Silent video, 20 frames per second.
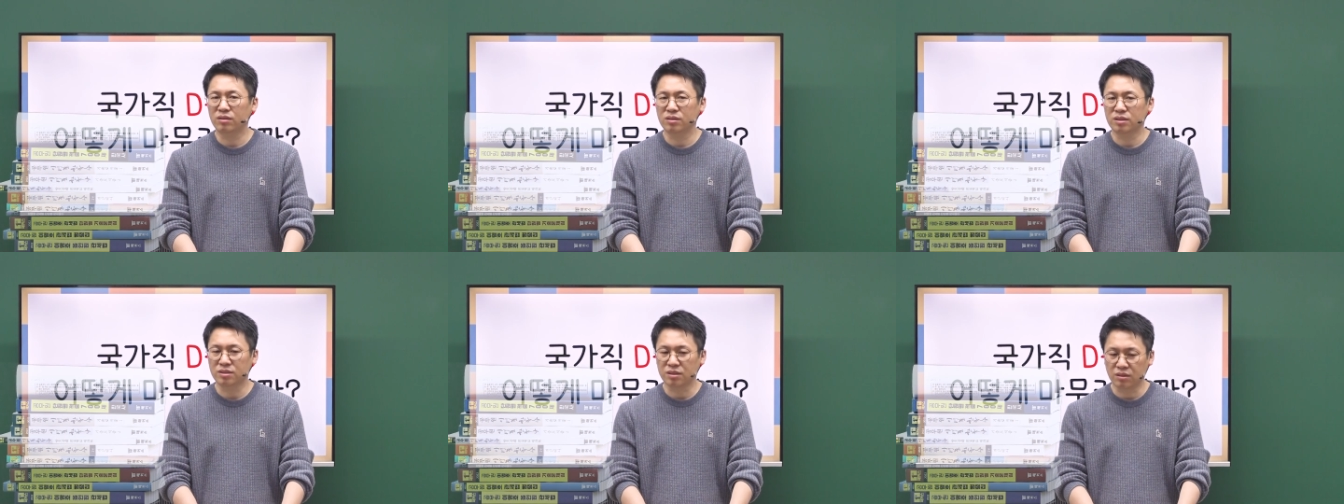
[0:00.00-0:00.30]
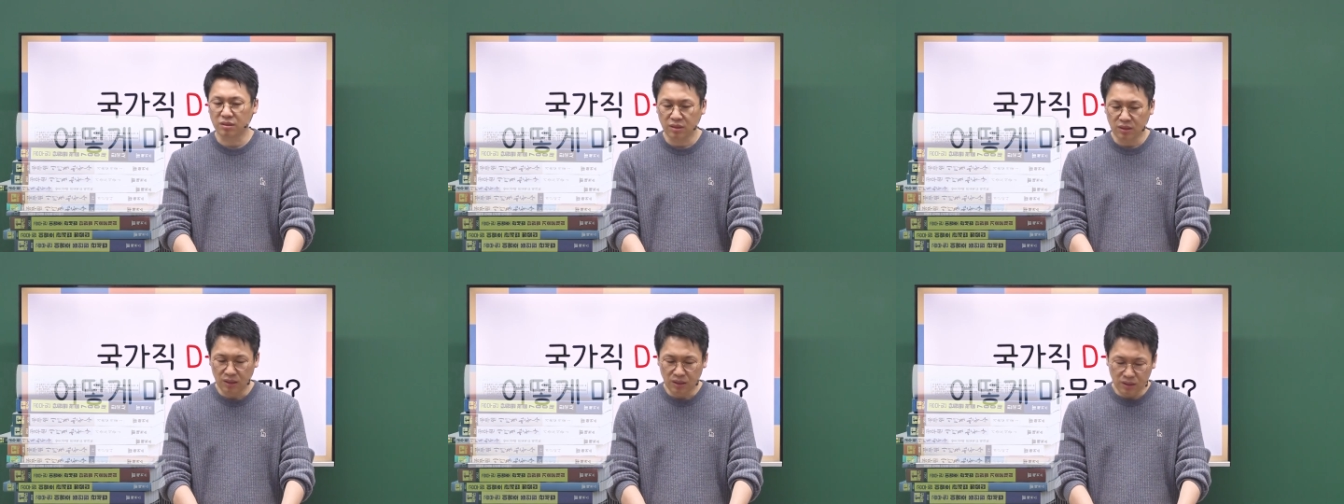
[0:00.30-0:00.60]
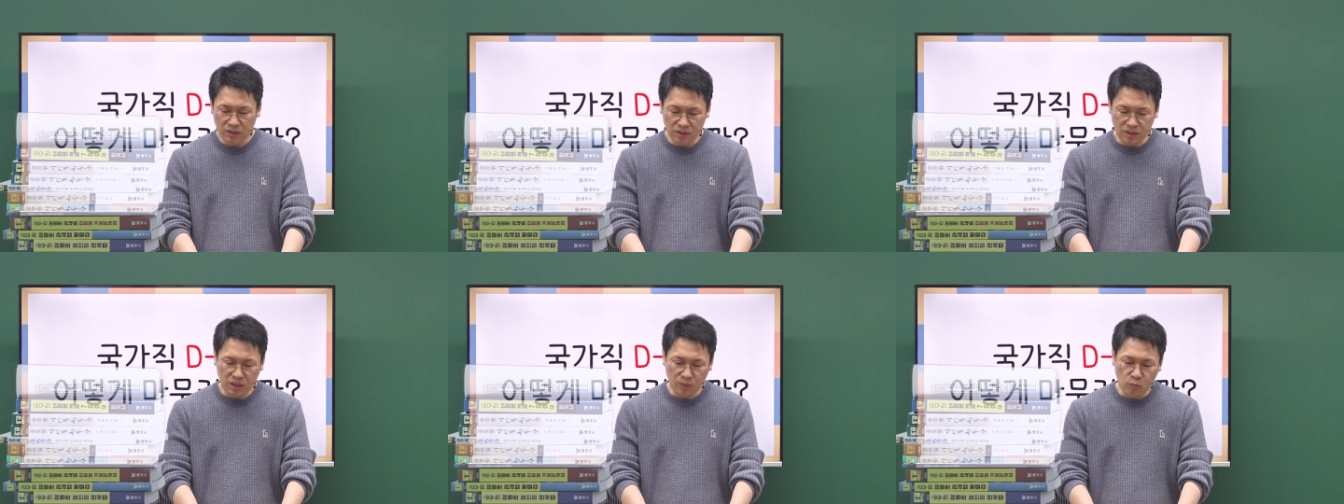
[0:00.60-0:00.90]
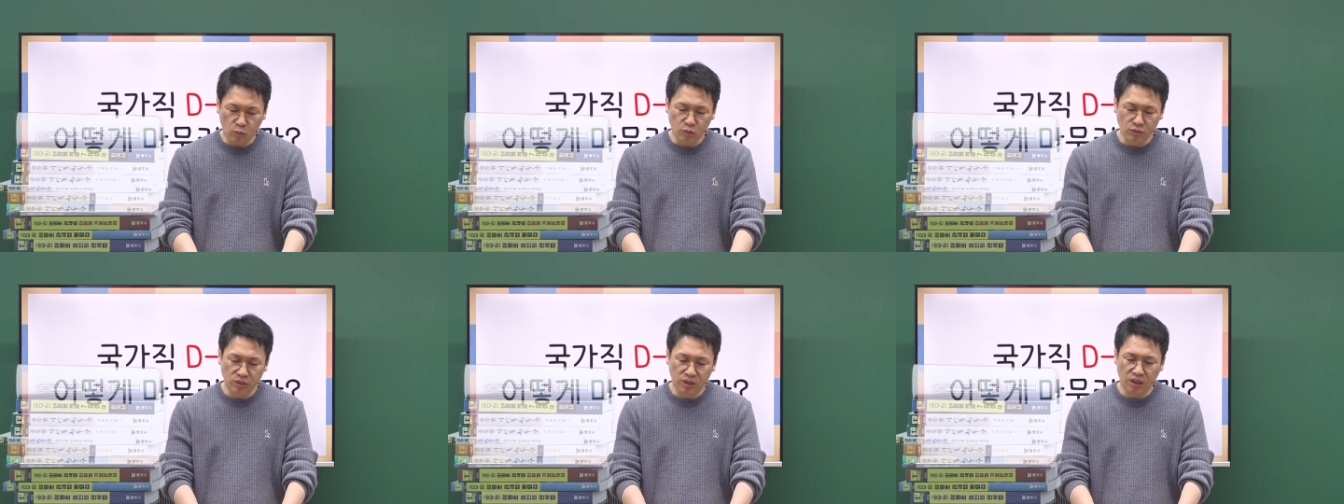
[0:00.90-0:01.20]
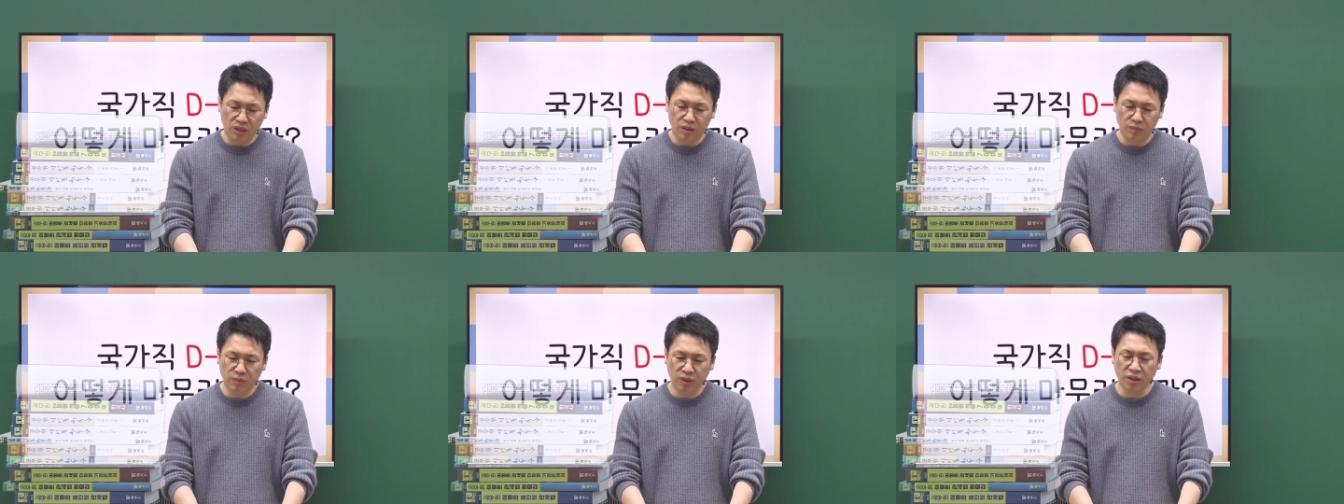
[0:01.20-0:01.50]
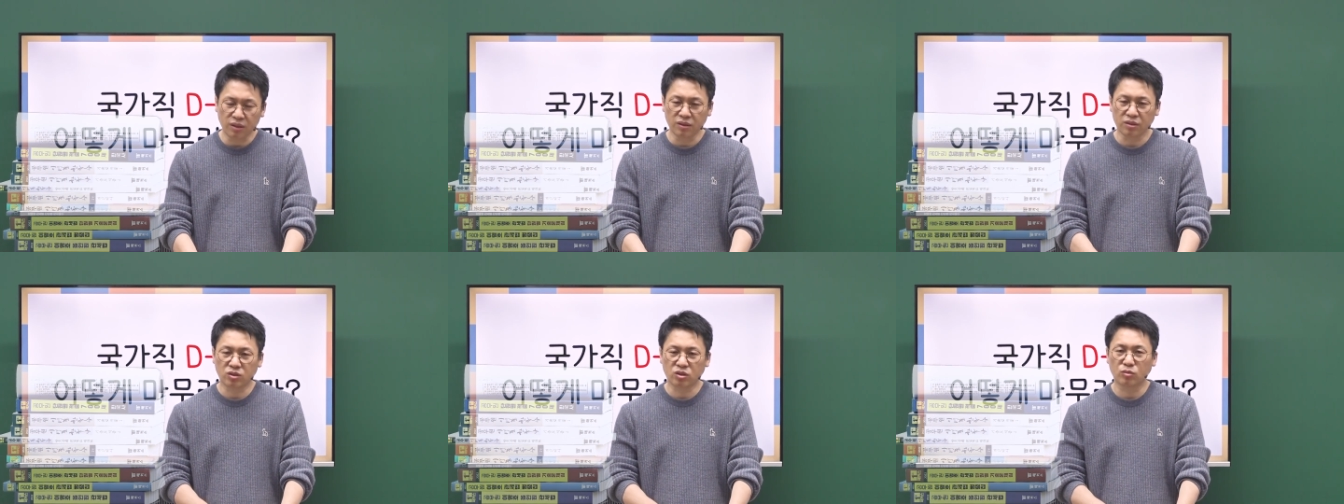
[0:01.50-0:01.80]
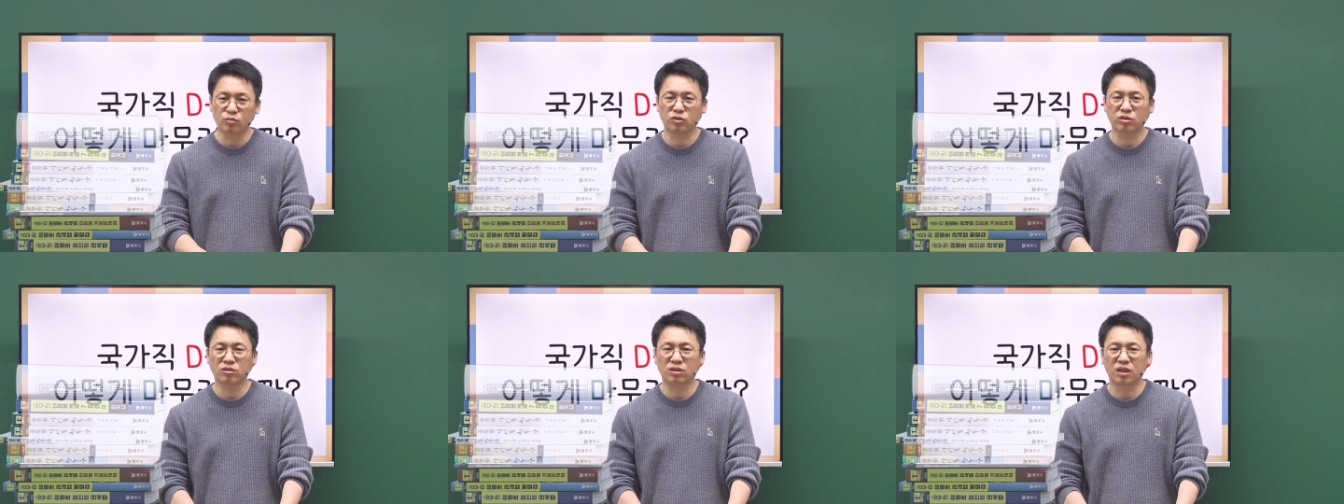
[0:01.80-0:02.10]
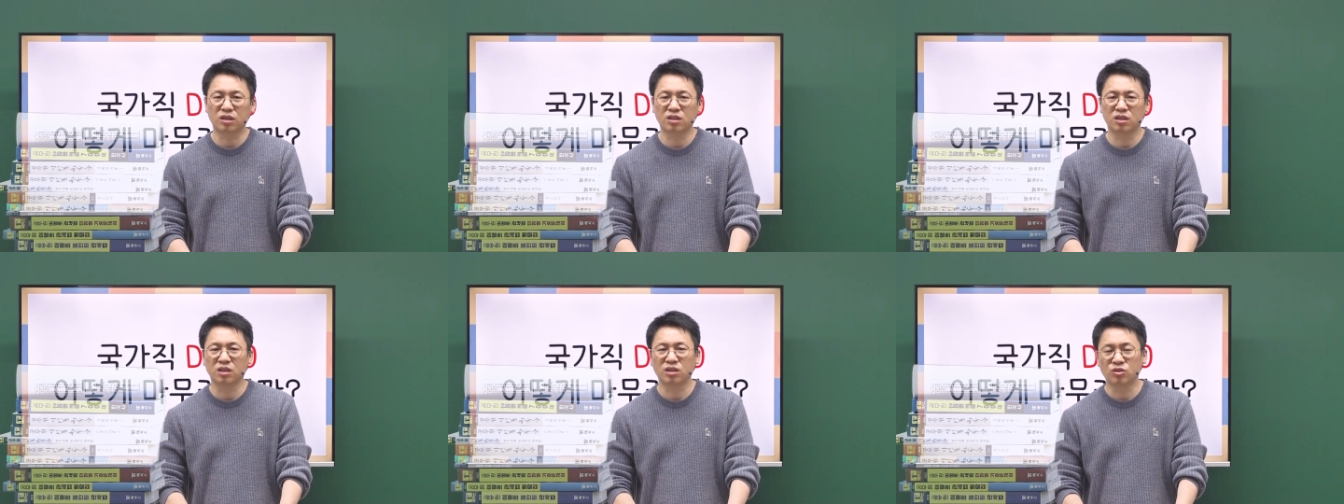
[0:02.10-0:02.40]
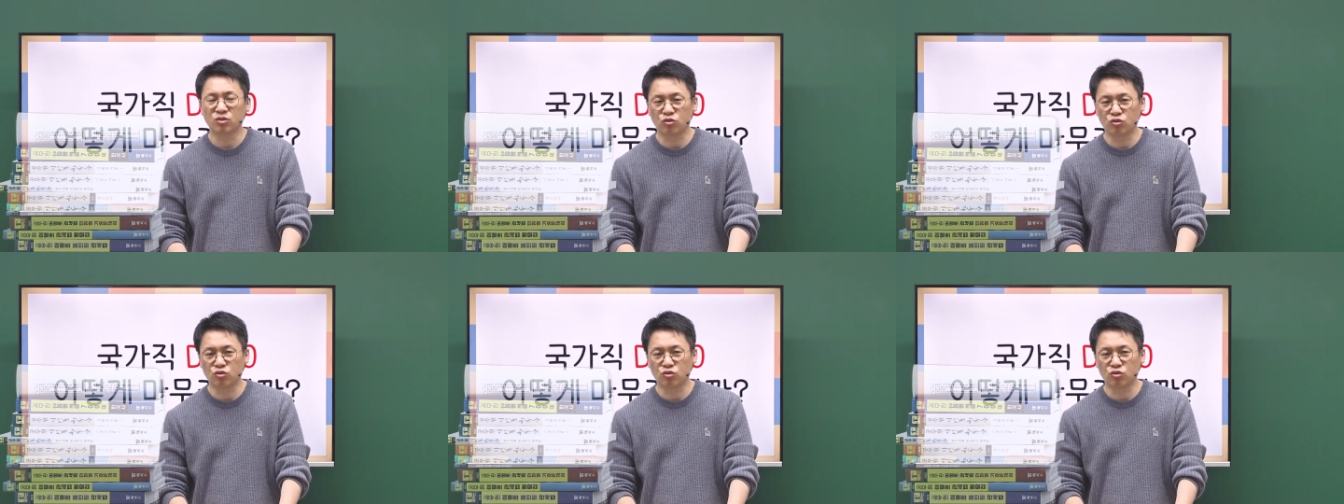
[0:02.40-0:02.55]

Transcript: 그래서 이렇게 모은 다음에 처음부터까지